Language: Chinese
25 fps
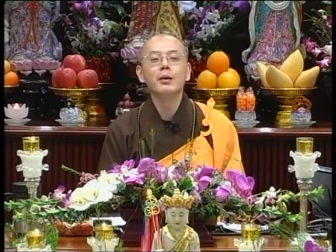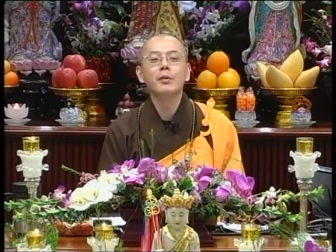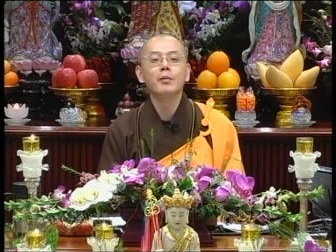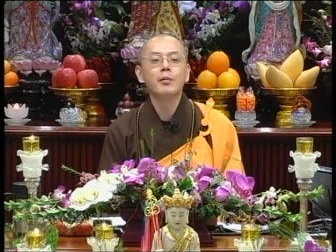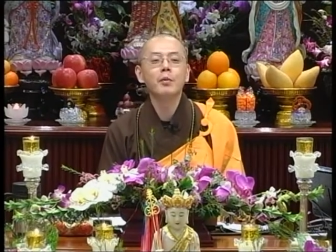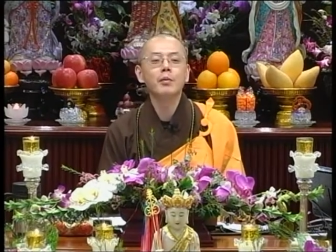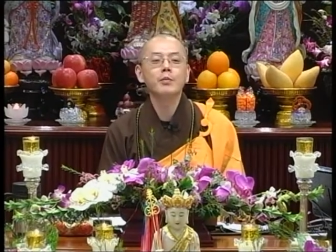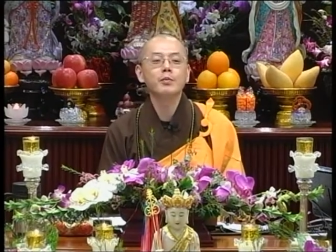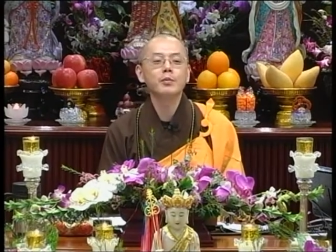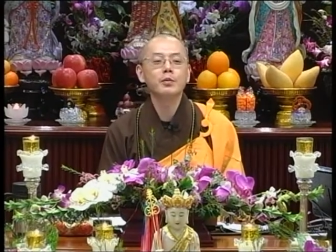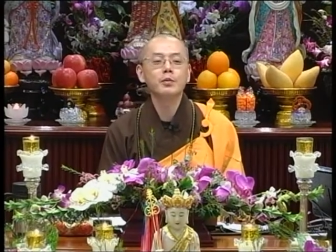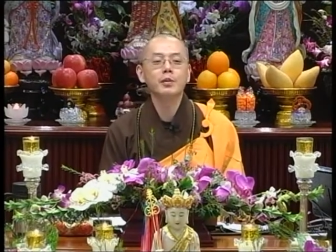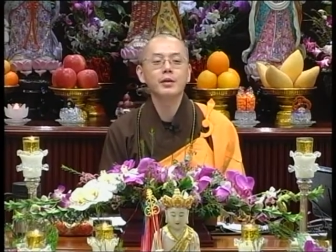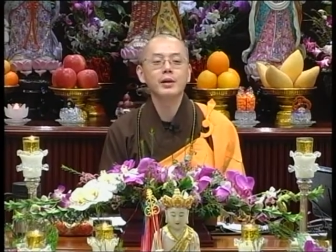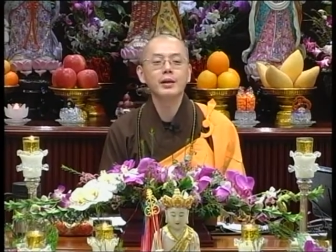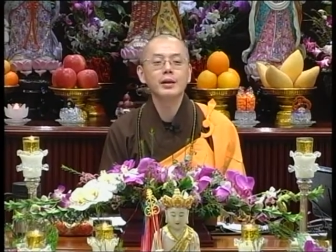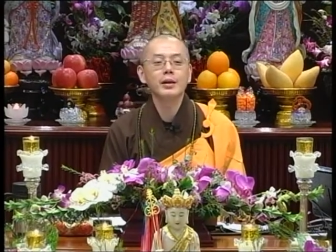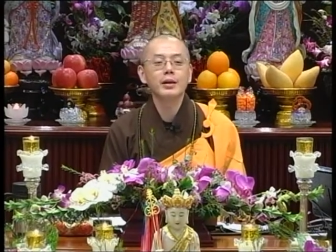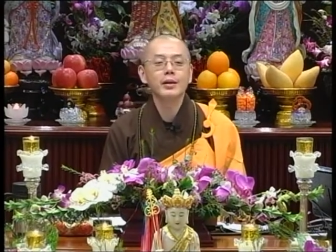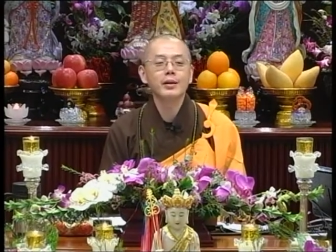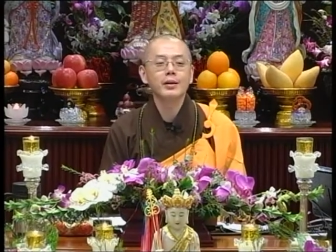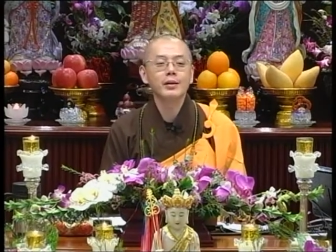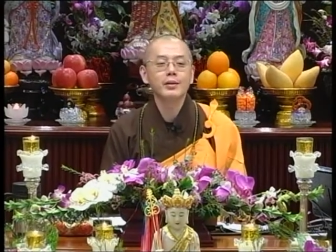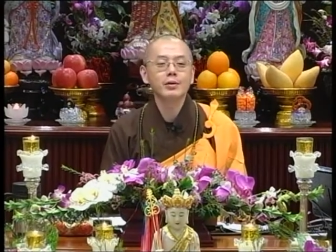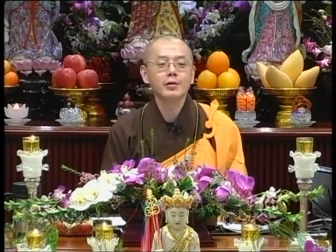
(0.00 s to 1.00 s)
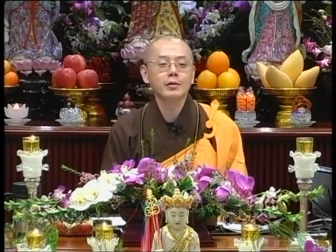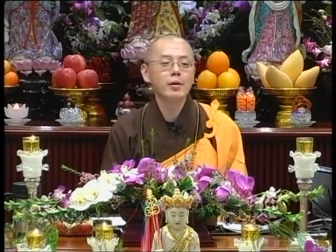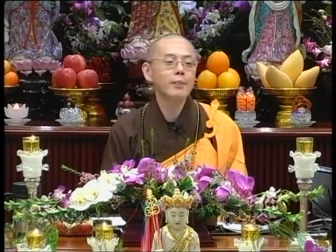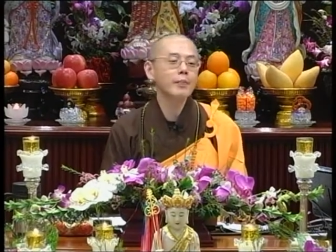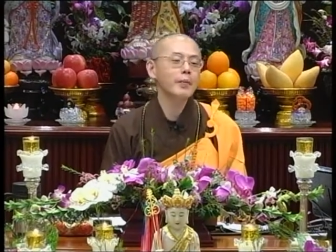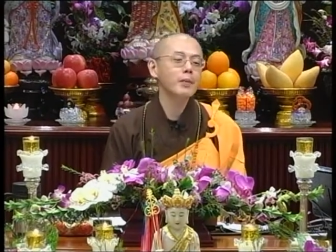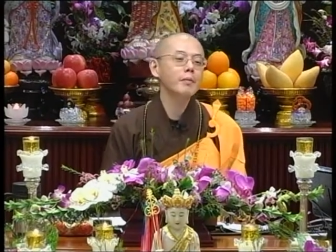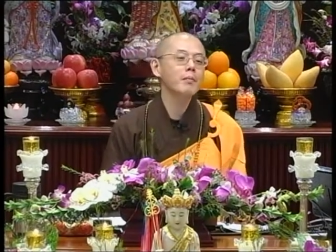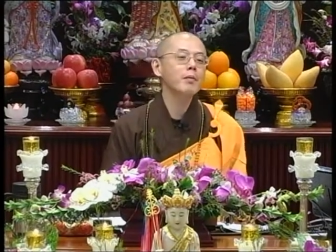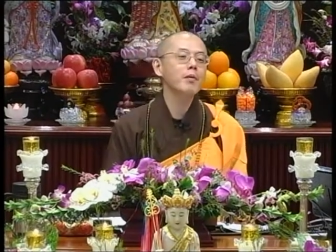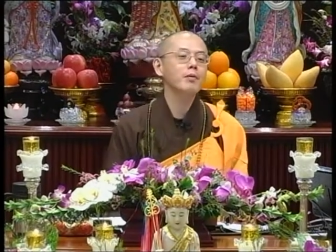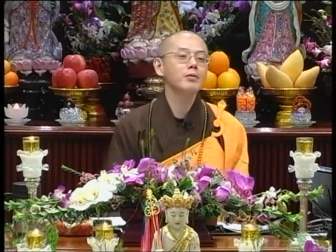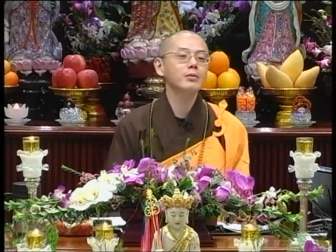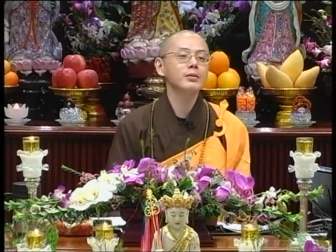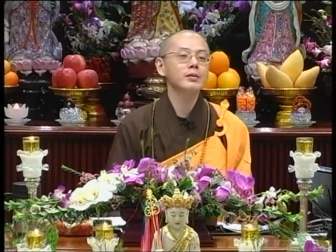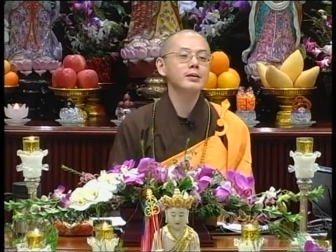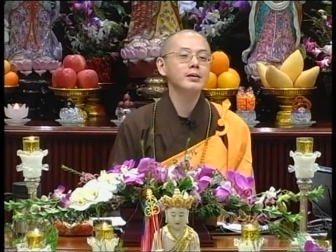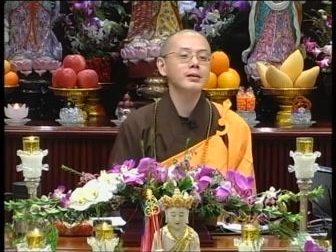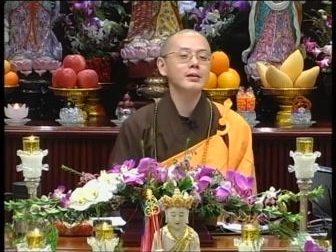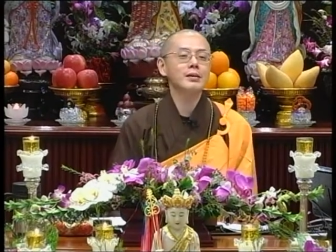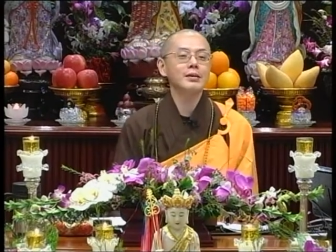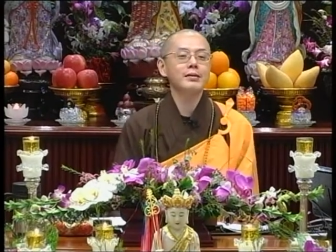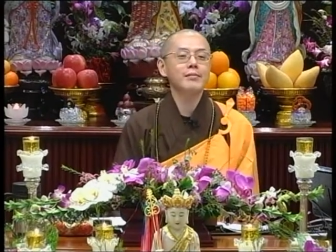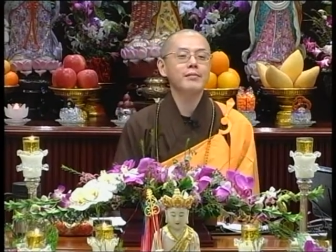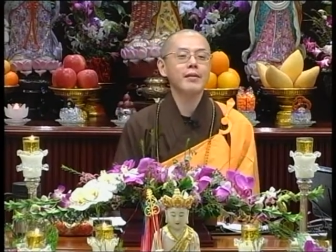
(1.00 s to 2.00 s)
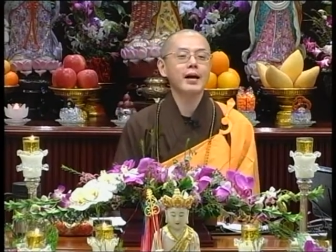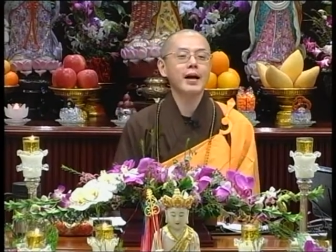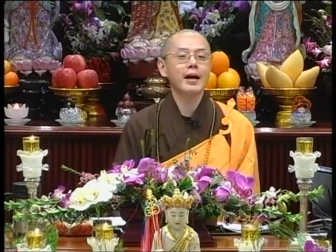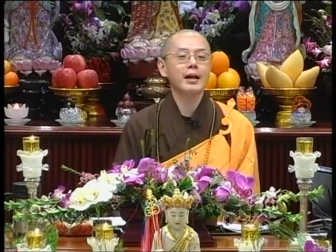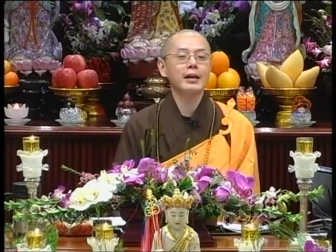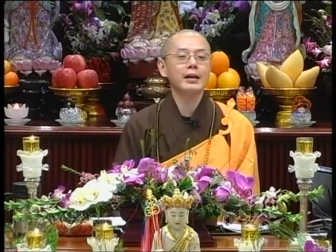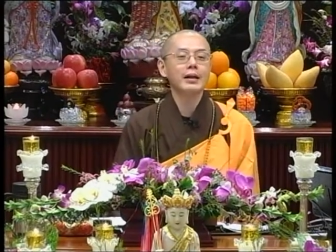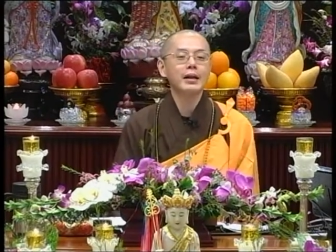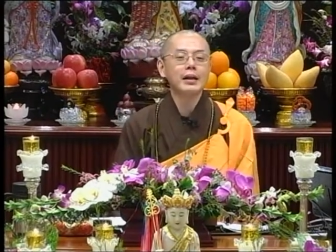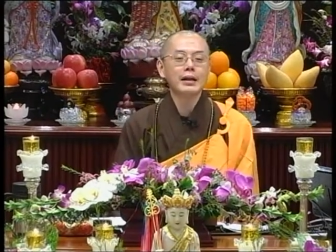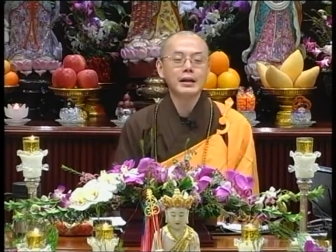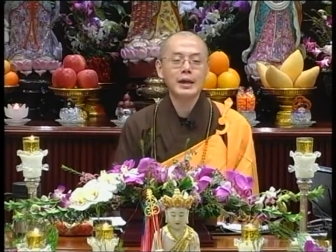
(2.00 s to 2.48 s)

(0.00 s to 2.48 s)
我们去 shopping mall 去吃吃饭，